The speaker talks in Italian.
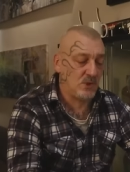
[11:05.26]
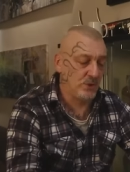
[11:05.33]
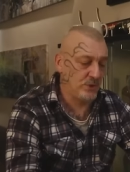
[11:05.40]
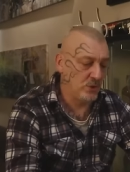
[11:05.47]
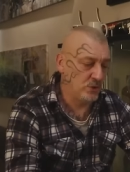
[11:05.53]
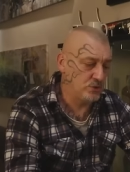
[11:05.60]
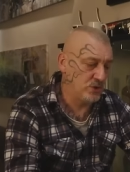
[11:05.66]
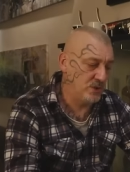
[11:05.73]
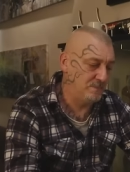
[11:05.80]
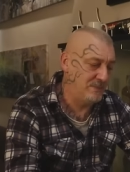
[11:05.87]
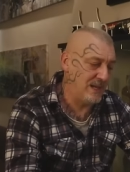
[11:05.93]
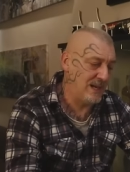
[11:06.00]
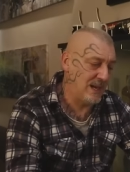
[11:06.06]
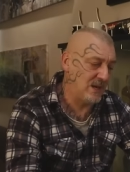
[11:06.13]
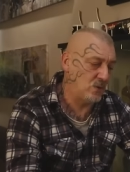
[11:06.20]
orologio di
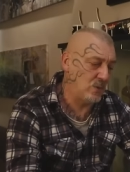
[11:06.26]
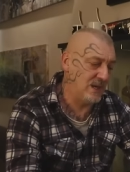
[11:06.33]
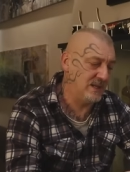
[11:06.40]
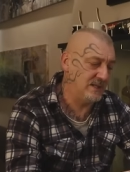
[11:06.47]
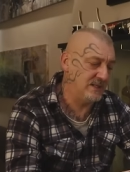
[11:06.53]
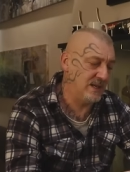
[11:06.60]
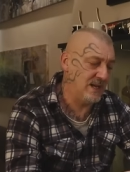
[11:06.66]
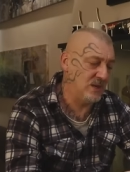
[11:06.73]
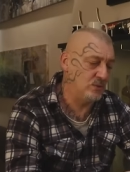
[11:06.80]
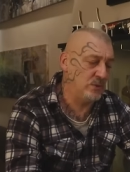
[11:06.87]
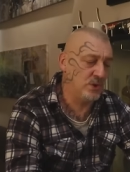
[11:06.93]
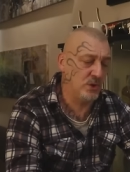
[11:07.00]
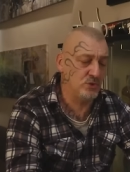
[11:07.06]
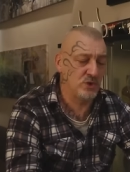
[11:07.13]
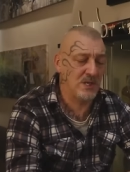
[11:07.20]
bella qualità, un
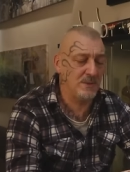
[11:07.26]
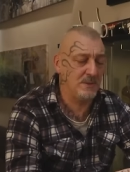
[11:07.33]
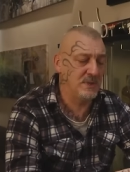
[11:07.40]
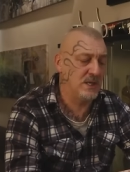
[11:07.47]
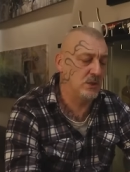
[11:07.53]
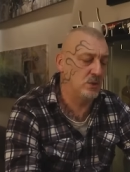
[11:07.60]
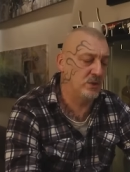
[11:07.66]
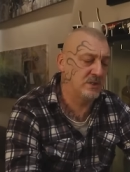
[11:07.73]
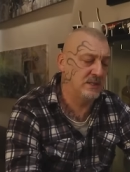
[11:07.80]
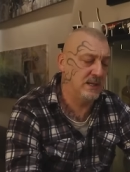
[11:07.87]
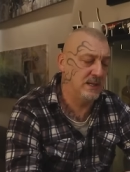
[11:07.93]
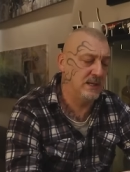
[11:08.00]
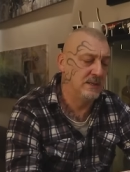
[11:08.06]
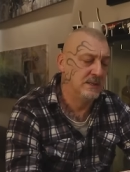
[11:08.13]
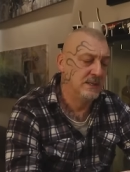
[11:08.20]
orologio che a me mi
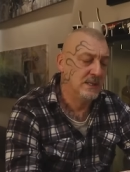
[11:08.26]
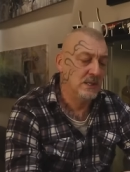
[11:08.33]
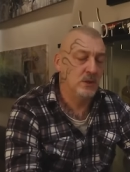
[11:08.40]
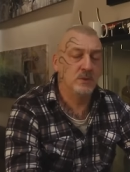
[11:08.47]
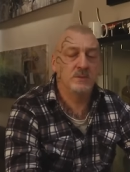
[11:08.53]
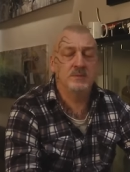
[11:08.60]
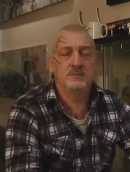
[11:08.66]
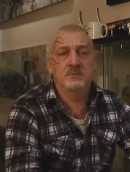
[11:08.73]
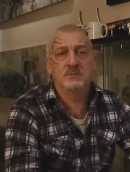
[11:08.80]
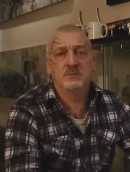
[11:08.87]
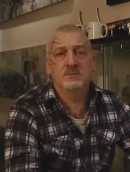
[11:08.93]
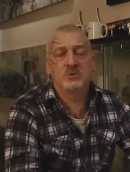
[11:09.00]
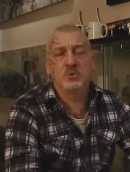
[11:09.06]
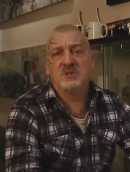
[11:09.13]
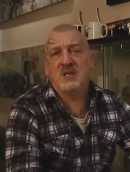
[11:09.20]
ricorda lo,
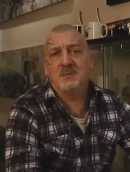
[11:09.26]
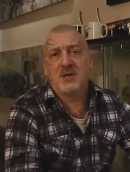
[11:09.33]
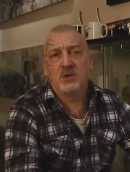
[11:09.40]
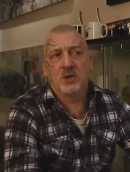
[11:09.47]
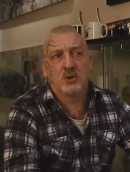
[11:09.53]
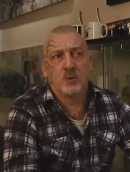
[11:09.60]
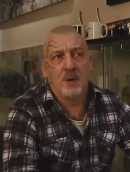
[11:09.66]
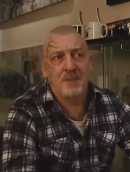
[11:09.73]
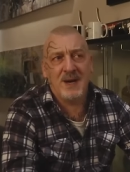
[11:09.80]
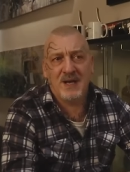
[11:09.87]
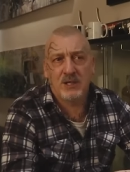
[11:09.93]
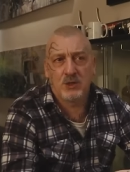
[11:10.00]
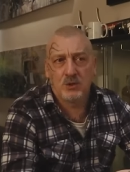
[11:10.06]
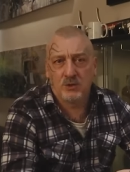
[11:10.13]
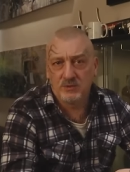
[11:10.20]
mm, Tutima io come
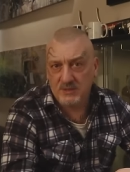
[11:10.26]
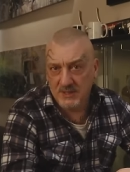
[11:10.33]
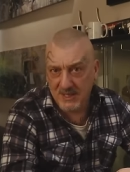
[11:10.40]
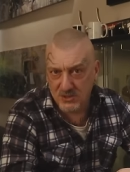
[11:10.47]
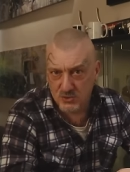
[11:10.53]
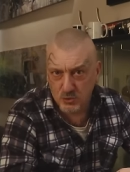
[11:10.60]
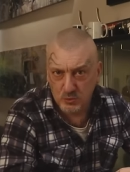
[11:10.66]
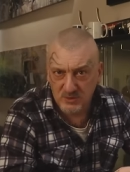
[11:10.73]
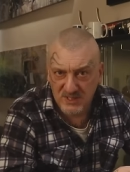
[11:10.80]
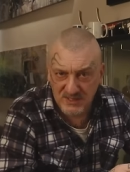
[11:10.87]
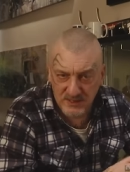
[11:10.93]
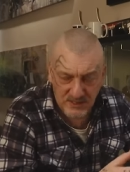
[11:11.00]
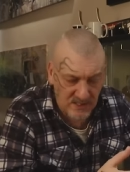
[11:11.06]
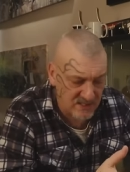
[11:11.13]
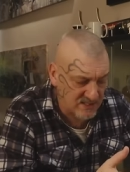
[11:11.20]
marchio di glassutte
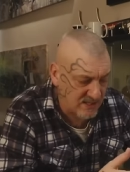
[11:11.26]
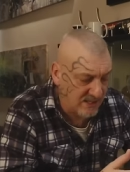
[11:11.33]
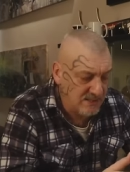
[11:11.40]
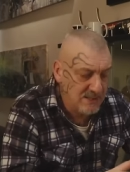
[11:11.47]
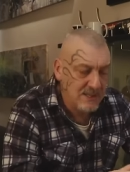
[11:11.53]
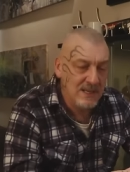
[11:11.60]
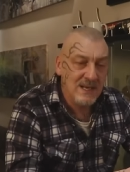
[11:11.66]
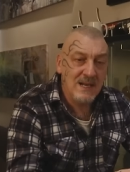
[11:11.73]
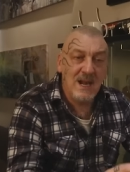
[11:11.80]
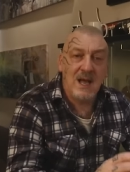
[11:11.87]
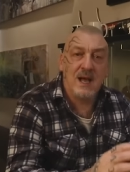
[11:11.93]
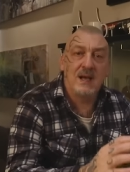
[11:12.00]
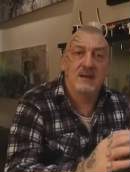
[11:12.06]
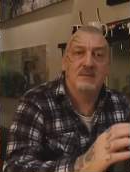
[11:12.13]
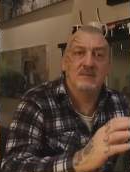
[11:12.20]
tedesca,
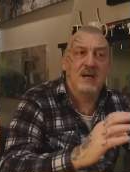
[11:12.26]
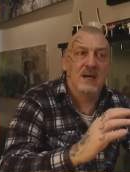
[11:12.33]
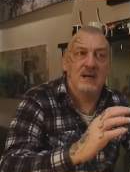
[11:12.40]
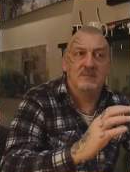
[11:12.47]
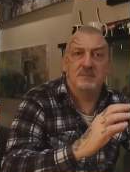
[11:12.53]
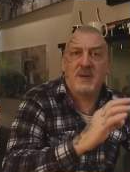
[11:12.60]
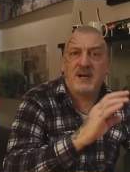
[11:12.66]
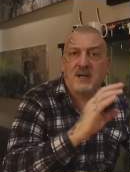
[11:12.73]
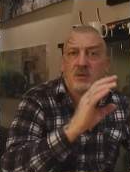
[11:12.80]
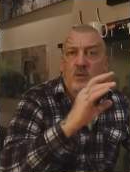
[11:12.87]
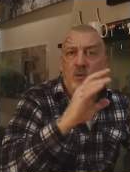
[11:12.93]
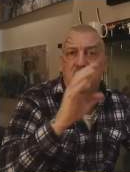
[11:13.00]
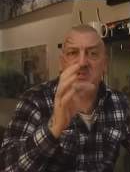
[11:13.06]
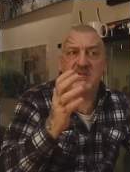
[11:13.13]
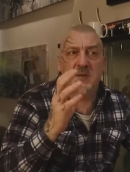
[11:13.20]
la
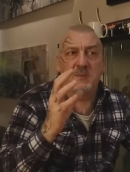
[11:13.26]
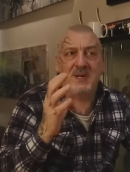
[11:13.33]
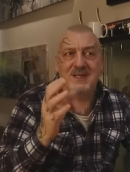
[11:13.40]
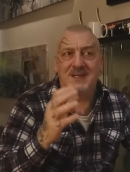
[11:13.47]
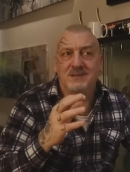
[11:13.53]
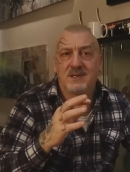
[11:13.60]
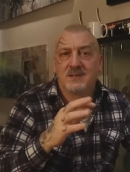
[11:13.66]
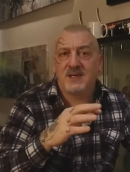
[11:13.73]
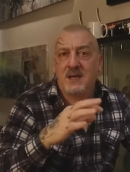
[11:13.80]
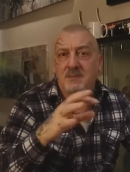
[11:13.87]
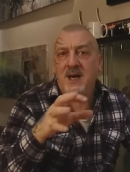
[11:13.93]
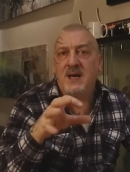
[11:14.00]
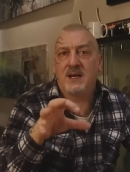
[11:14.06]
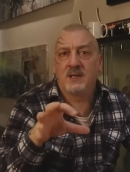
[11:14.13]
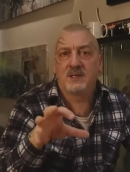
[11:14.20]
paragono sempre ad altri tre
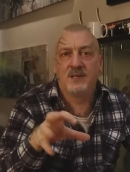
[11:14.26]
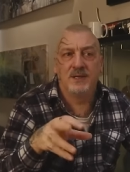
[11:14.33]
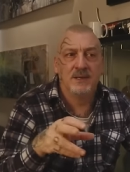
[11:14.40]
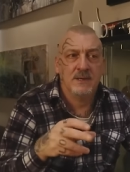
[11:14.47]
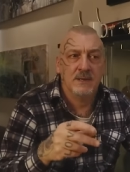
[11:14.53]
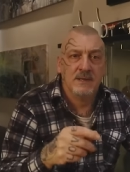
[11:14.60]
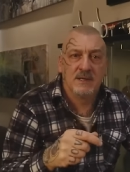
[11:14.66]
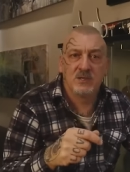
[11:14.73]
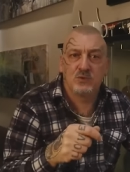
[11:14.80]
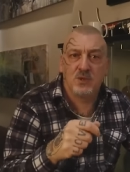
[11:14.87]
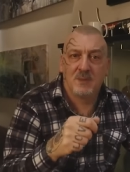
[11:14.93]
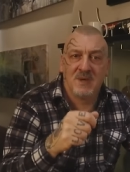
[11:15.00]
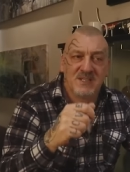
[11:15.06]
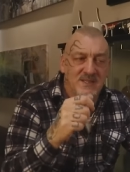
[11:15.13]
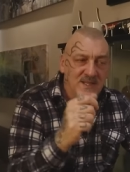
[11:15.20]
marchi che
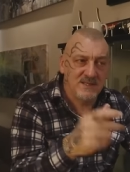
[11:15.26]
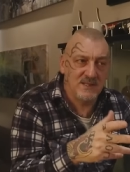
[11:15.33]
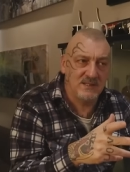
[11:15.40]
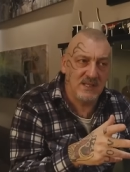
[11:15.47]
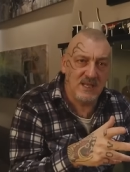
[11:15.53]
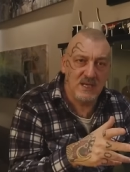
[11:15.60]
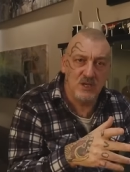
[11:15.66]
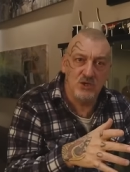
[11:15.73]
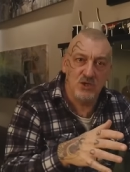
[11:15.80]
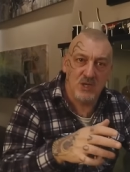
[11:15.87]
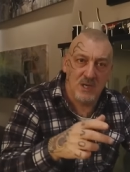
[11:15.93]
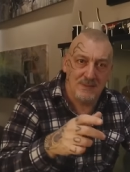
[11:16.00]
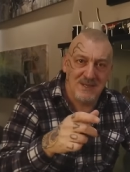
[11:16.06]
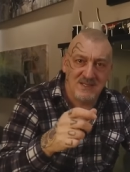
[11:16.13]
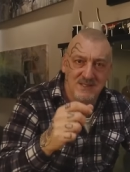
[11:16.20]
sono abbastanza tecnici,
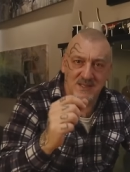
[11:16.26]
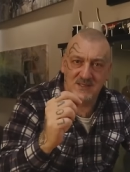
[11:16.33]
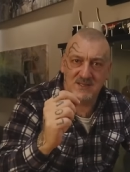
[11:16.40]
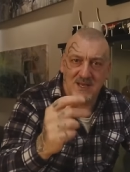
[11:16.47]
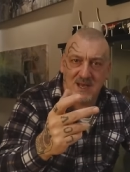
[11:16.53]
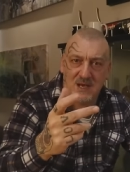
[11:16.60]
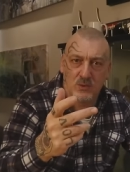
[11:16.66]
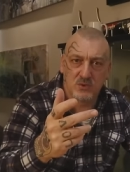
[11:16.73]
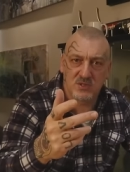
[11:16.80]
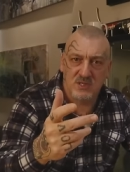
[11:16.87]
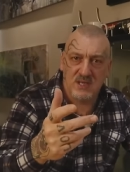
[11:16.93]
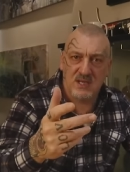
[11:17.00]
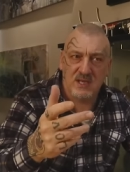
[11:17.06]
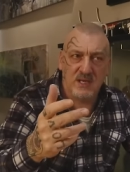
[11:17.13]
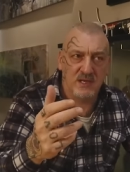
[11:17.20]
abbastanza
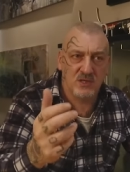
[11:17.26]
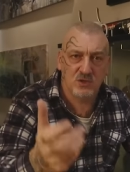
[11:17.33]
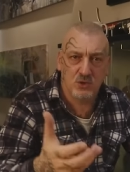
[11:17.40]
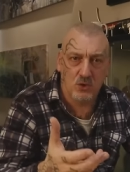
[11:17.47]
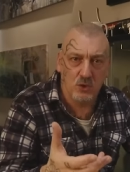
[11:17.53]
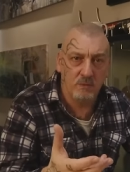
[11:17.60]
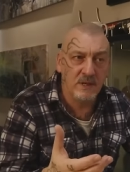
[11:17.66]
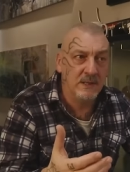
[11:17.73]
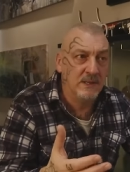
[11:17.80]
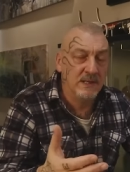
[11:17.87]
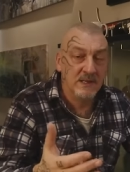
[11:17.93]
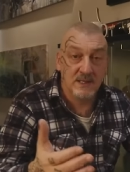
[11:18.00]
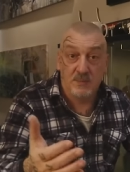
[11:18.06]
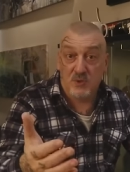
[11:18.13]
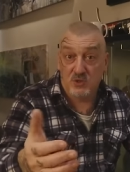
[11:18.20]
austeri, sobri,
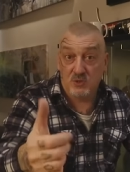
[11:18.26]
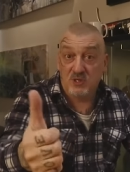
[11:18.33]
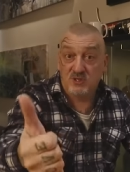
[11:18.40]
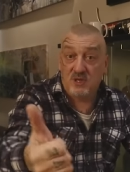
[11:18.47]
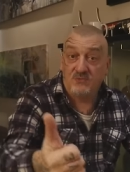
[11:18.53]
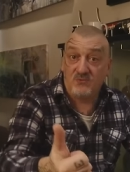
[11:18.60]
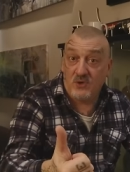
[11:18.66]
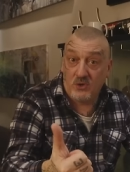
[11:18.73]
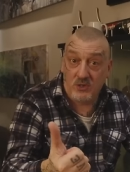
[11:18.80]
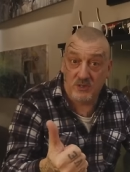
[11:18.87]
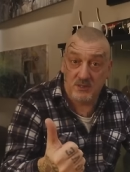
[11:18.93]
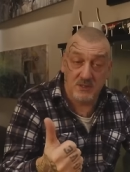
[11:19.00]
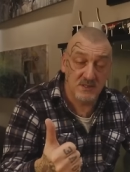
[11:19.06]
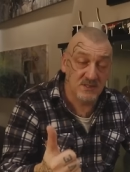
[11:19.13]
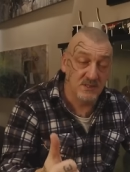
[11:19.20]
che possono essere
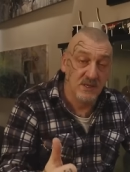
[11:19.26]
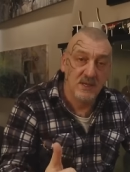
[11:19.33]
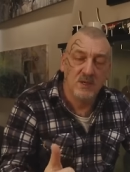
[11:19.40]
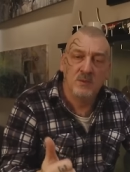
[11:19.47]
Fortis,